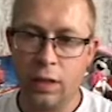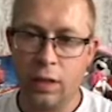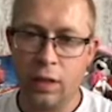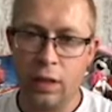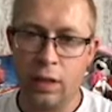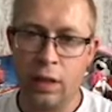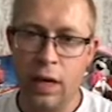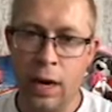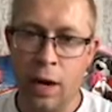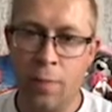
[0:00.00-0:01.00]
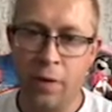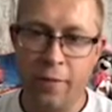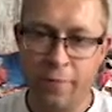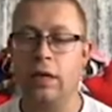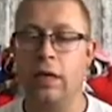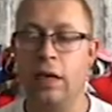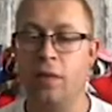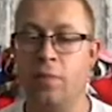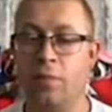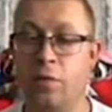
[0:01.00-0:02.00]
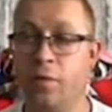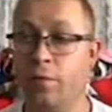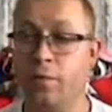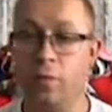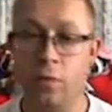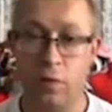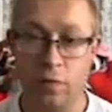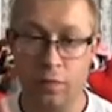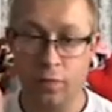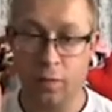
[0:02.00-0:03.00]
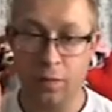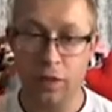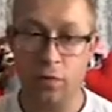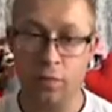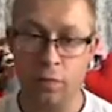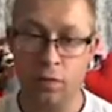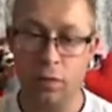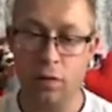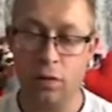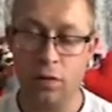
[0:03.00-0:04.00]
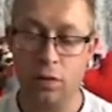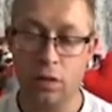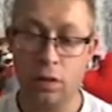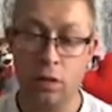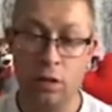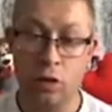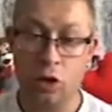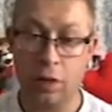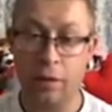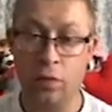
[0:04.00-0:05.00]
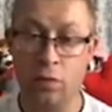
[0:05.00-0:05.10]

Den Namen, den Namen für das, vom Mikrofon schreibe ich